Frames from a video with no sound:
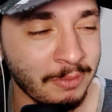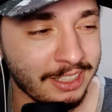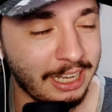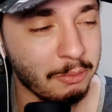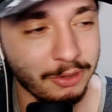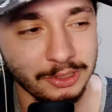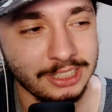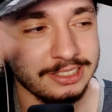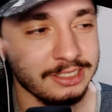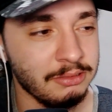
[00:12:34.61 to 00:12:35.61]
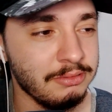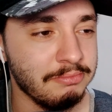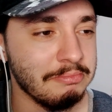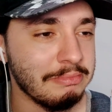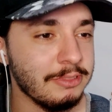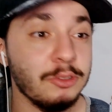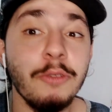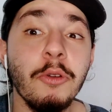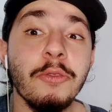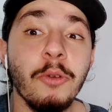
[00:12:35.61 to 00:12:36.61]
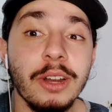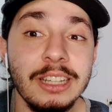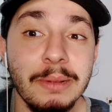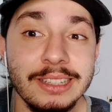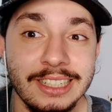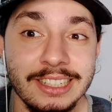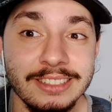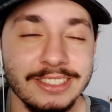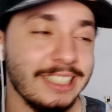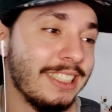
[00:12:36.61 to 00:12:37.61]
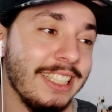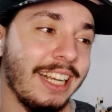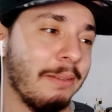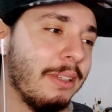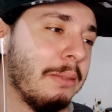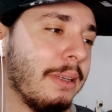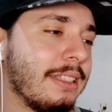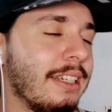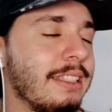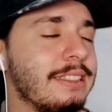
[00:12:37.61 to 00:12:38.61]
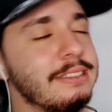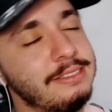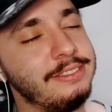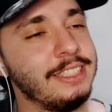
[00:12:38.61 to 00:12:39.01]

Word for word: Acabou a votação. Isso aí foi fora da batalha. Já tinha acabado a batalha, então.